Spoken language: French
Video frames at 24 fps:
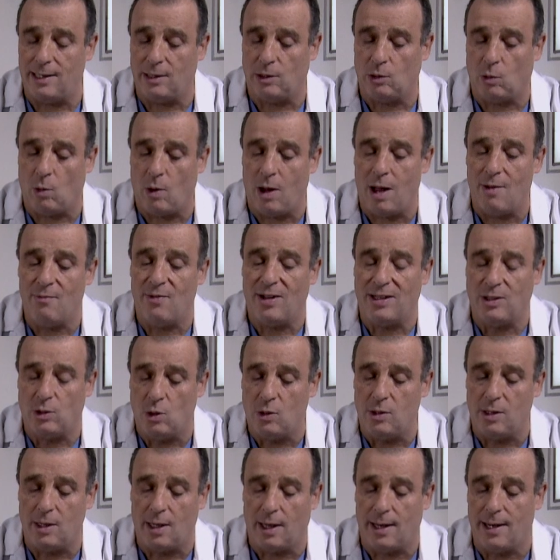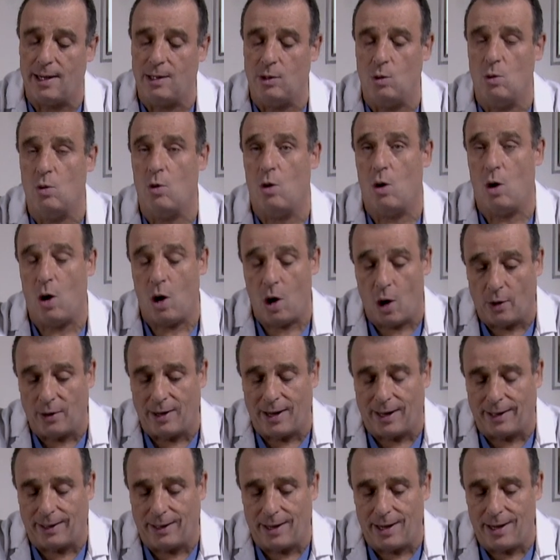étroit, va tenir l'anneau en
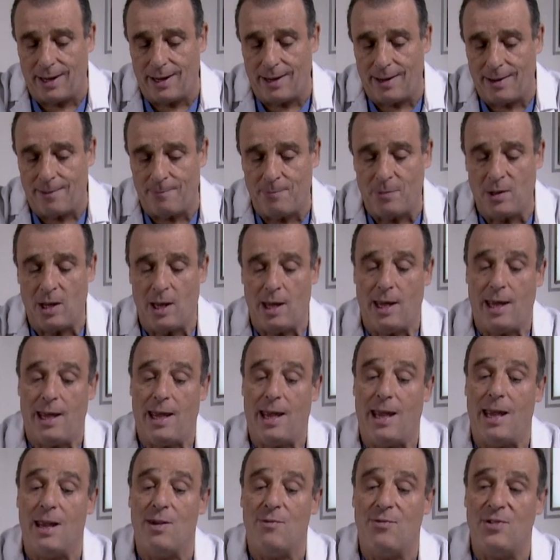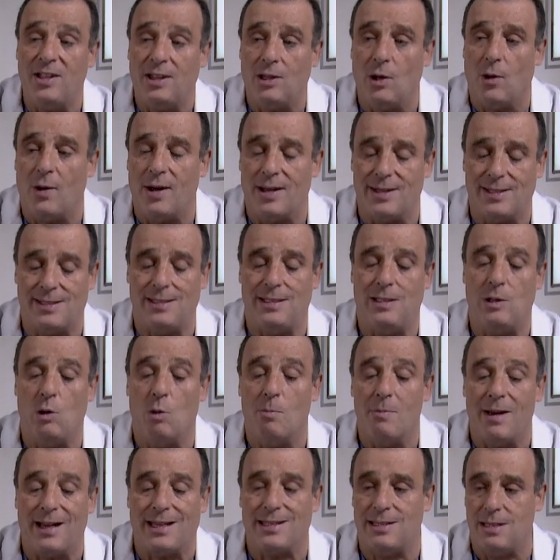arrière, évitant ainsi au
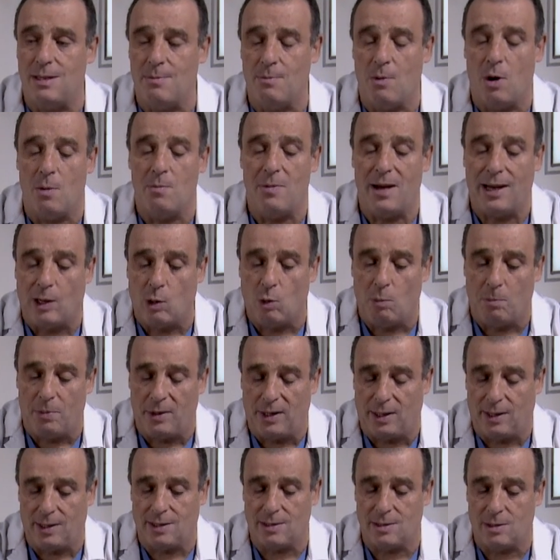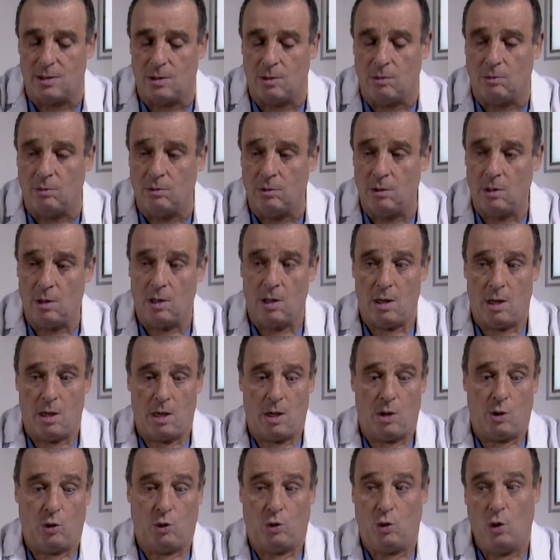maximum les complications
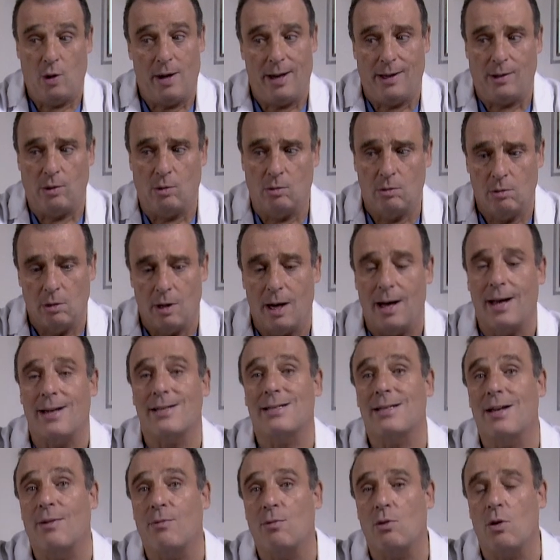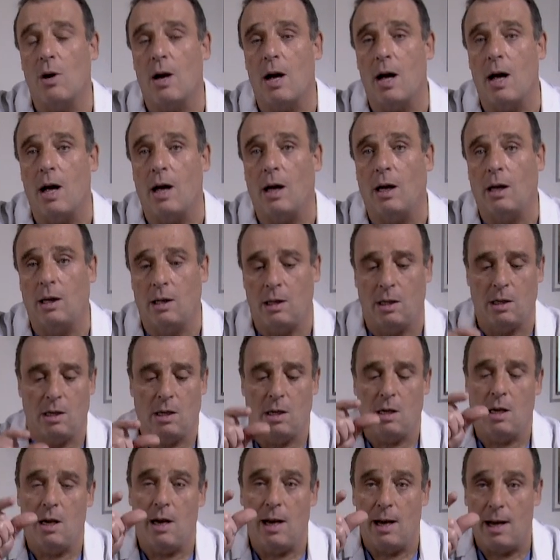de l'anneau, à savoir
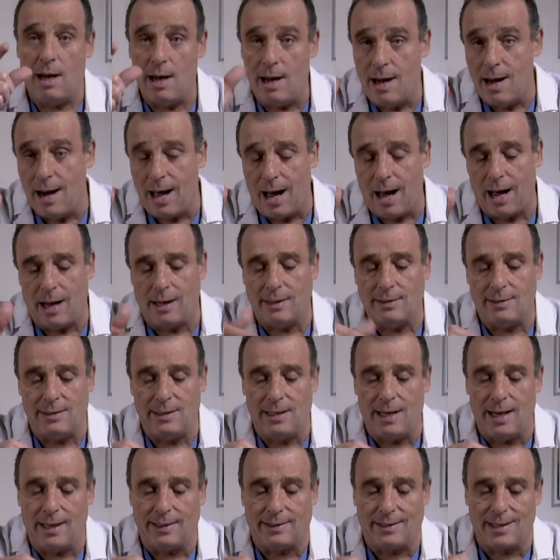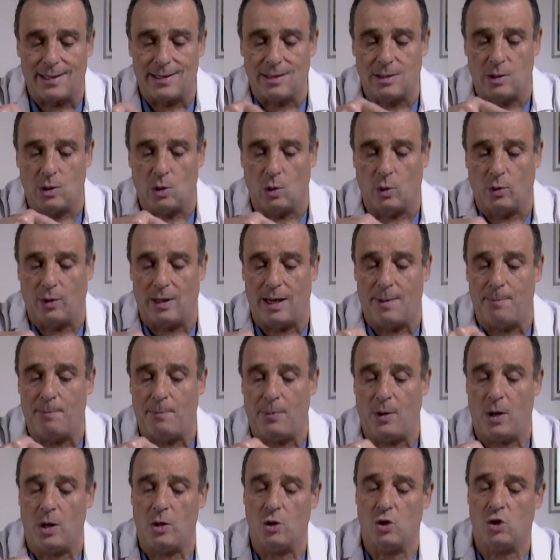la dilatation de la
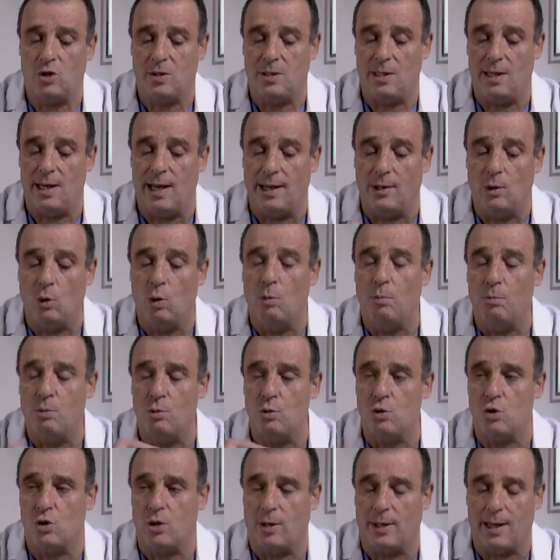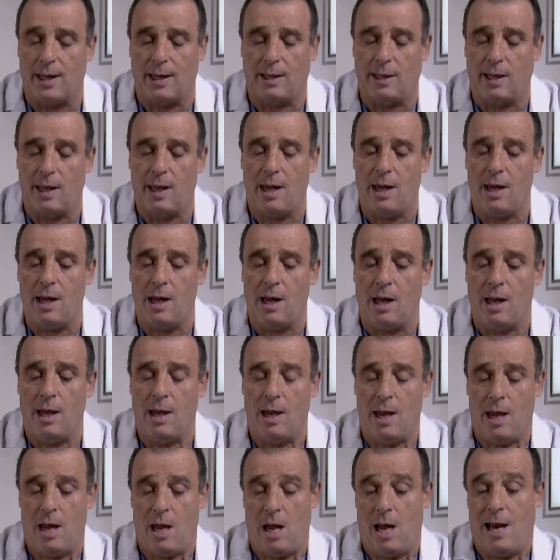poche, si l'anneau bouge en arrière,
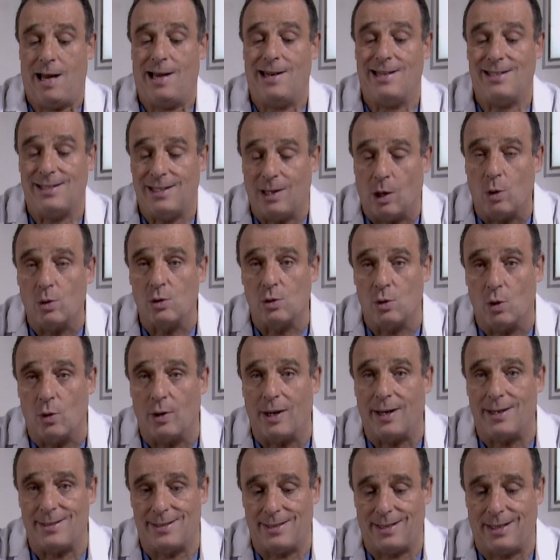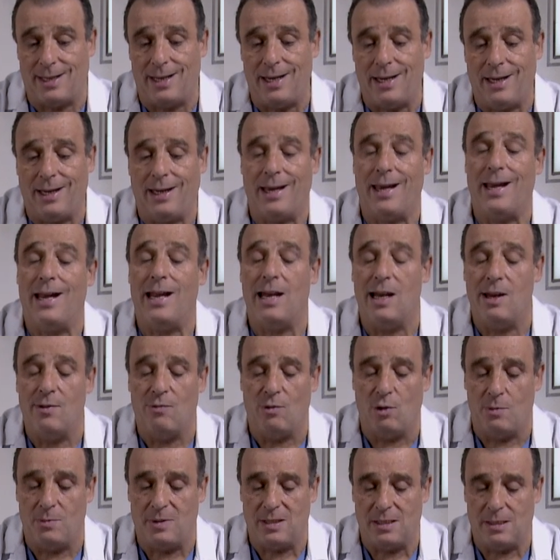les érosions gastriques et les
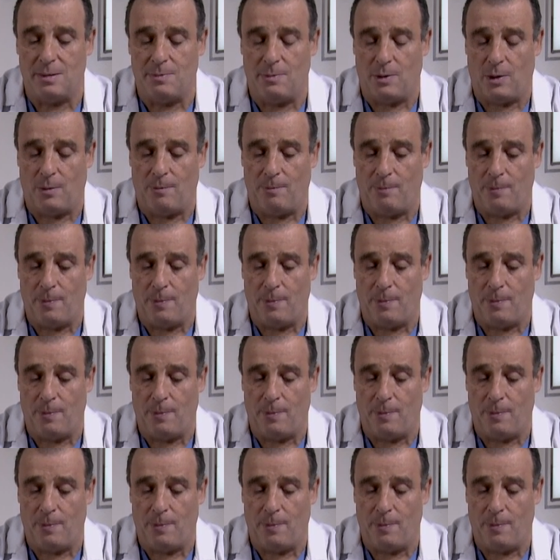vomissements.